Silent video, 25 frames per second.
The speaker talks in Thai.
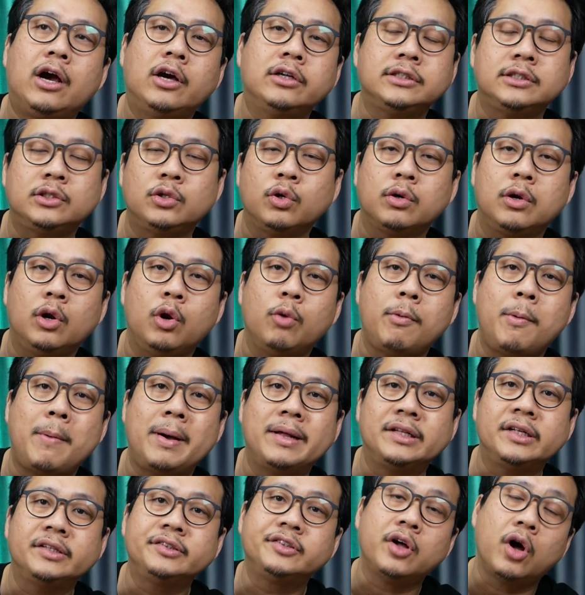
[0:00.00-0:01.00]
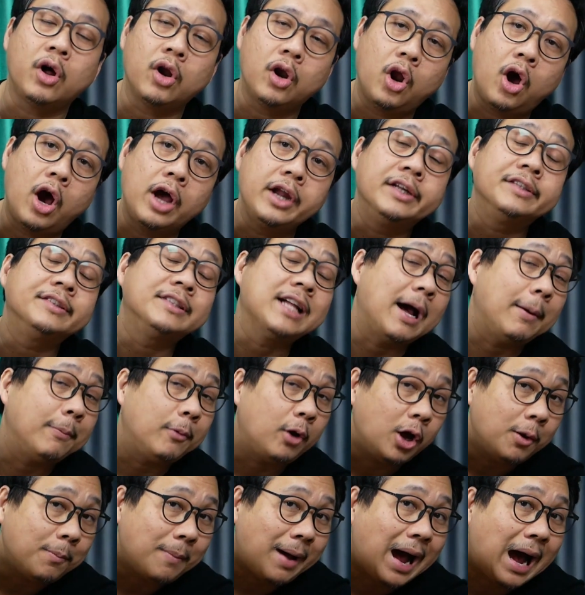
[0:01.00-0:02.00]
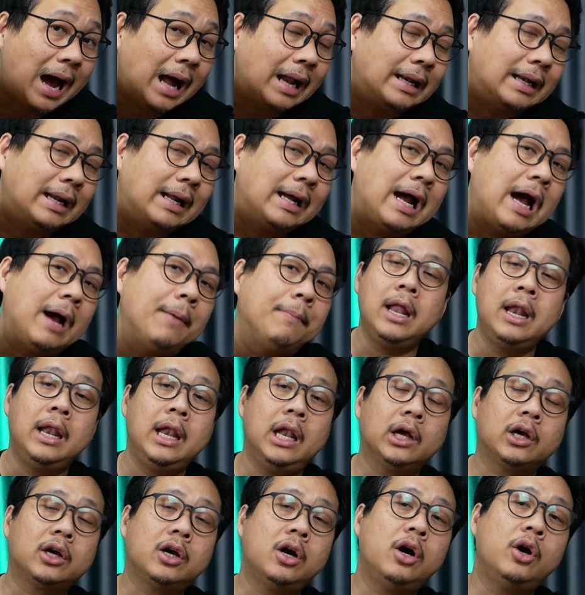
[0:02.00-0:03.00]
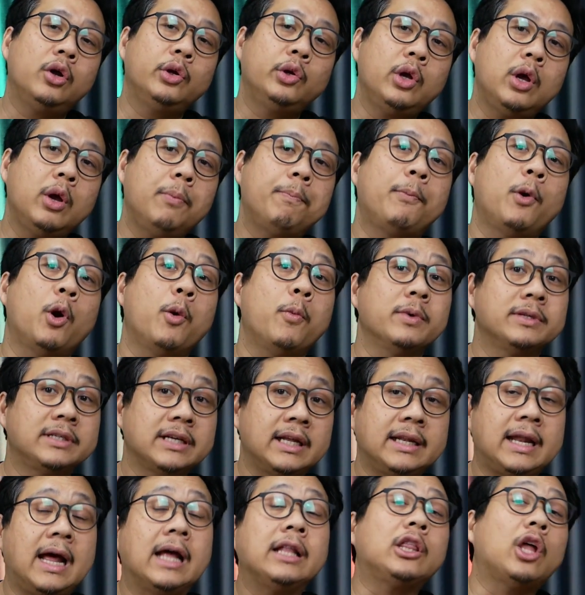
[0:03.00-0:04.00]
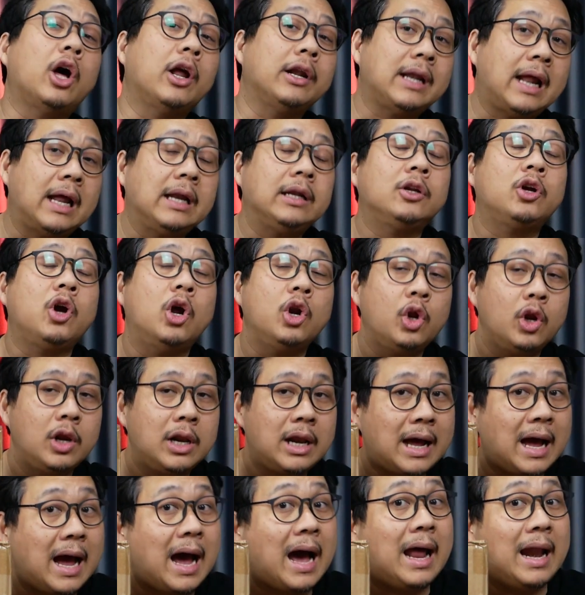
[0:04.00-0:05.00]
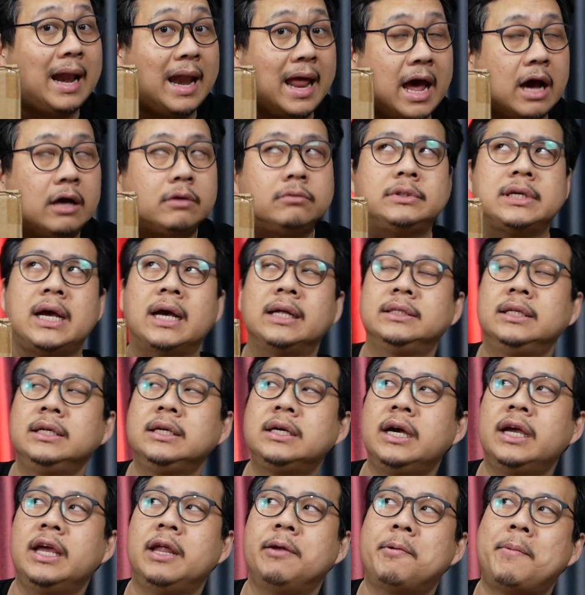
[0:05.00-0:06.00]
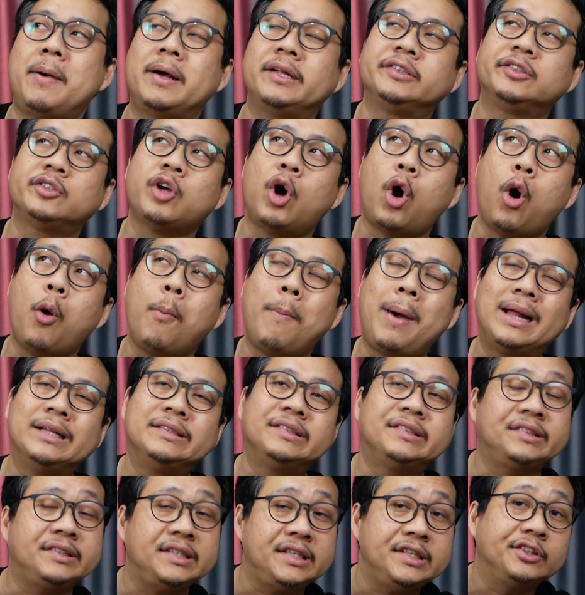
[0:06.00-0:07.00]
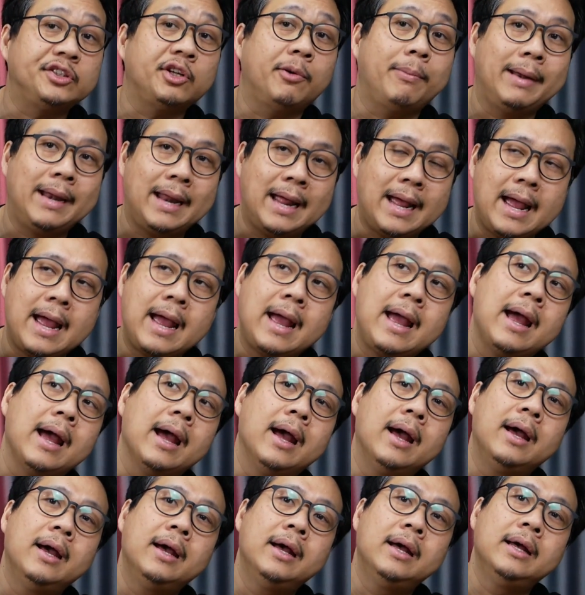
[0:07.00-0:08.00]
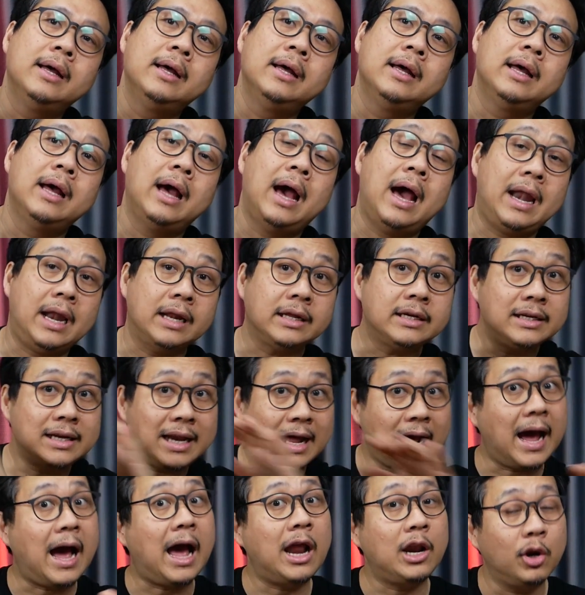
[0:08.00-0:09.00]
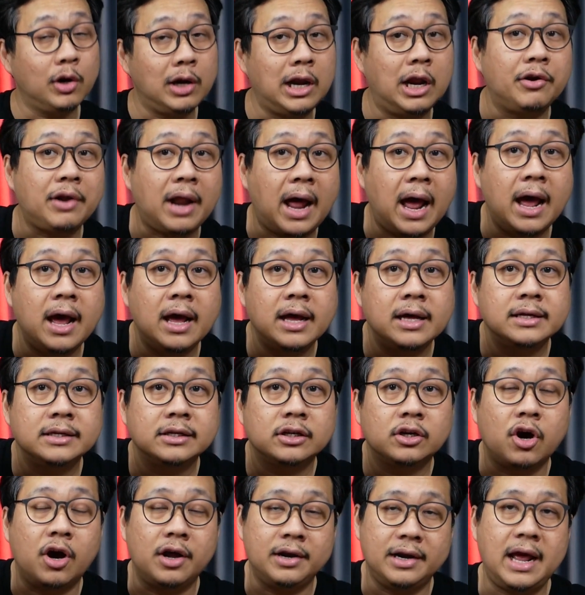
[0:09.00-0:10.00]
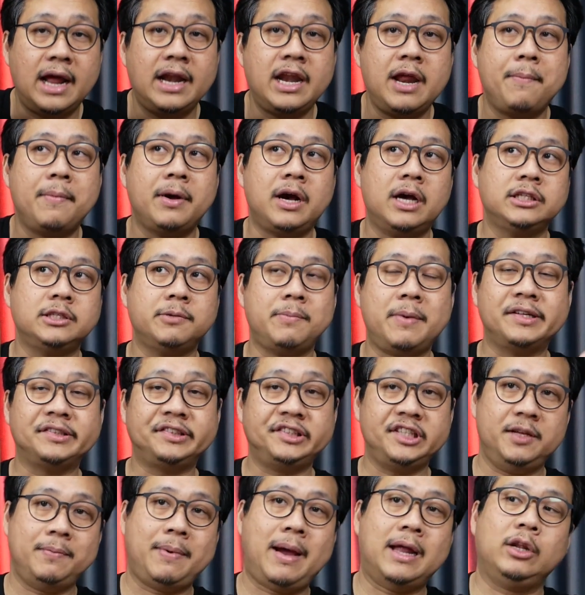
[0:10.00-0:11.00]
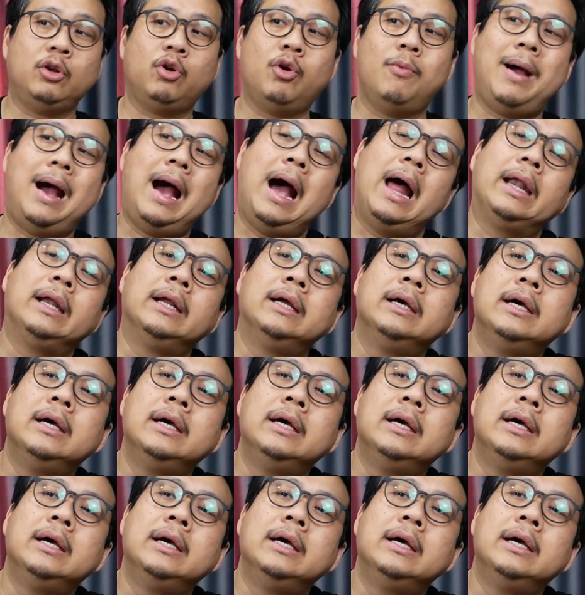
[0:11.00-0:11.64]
ก็จะถูกลงประมาณสัก 200-300 บาทนะครับแล้วก็ด้วยโปรโมชั่นณตอนนั้นก็ลดราคาแล้วจากที่เคยเห็นประมาณ 2,400-2,500 อันนั้นคือราคาลดแล้วนะก่อนหน้านี้มันก็จะประมาณ 4,000 กว่าบาท